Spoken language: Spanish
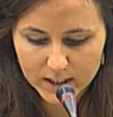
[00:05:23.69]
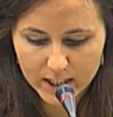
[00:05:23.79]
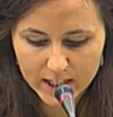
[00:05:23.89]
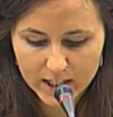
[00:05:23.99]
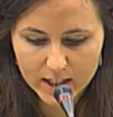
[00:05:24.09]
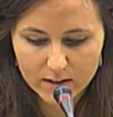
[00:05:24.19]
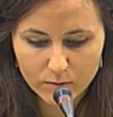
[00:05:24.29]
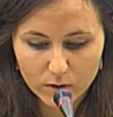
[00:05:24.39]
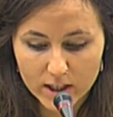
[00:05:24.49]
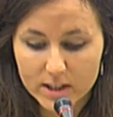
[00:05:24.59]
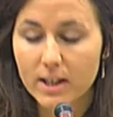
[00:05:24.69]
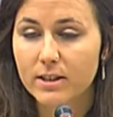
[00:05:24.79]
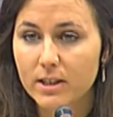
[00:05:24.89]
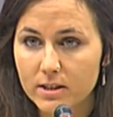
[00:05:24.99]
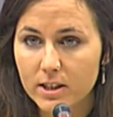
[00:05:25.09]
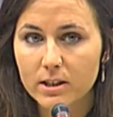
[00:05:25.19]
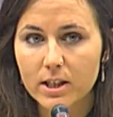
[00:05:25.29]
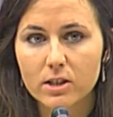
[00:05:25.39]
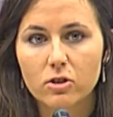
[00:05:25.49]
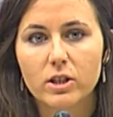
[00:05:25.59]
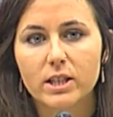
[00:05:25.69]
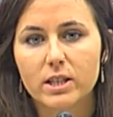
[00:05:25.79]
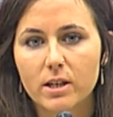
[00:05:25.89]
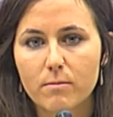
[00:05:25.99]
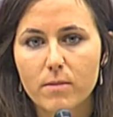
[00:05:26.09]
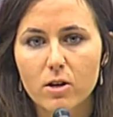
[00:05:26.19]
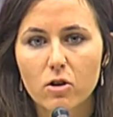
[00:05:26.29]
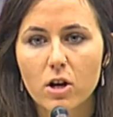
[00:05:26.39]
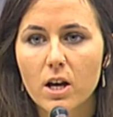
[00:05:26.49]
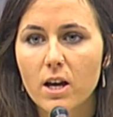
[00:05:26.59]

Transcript: eh, fuerzas tan distintas y que, sin embargo,